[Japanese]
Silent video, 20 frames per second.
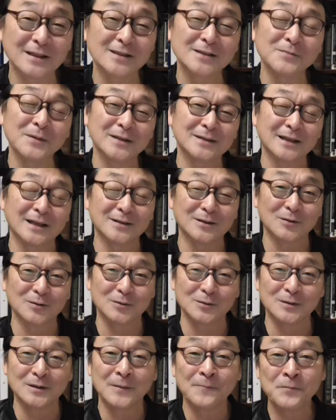いてしまったんだと
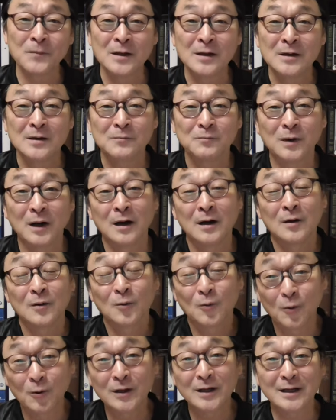いう、まあ、
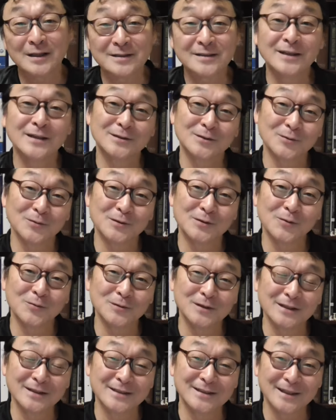これが聖書の基本
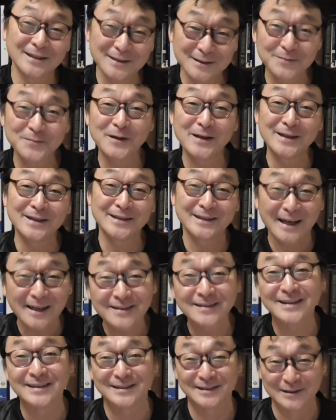的に説明な
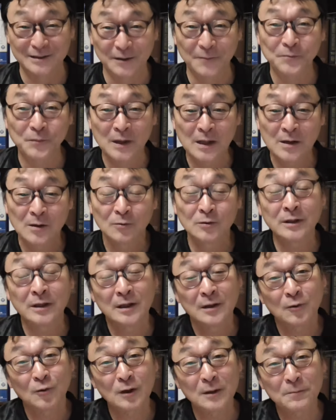んですよ。で、
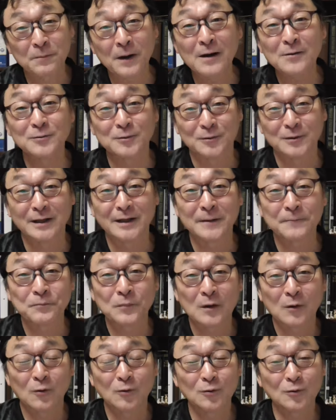これパウロね、
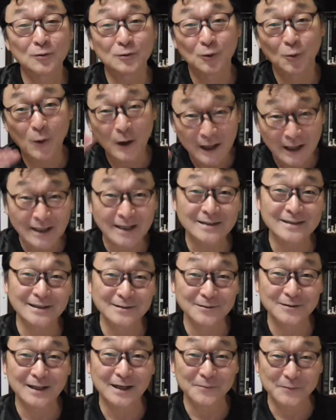このことを分からせ
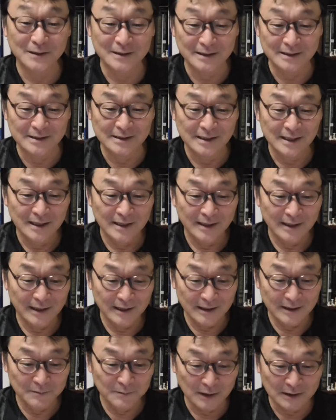るために、
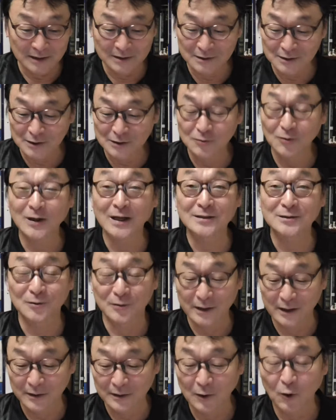えー、また次の箇
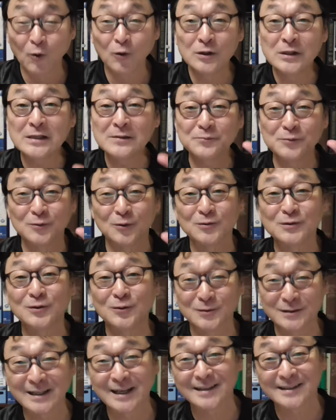所、えー、オリーブの木
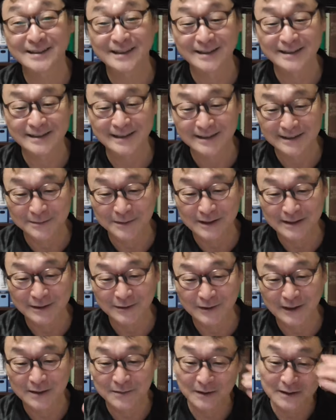を使って説明して
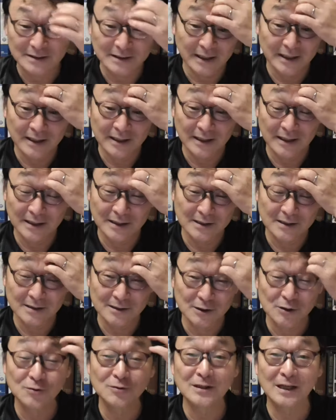くれます。えー、
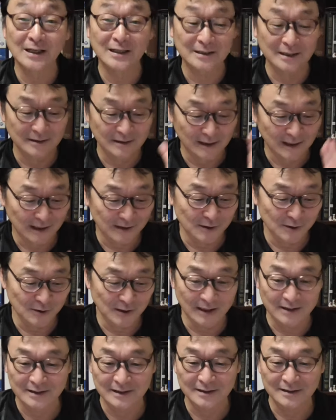17節から18
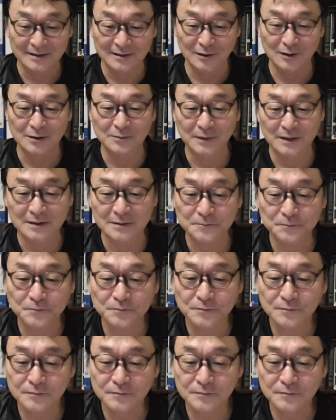節読んでみます。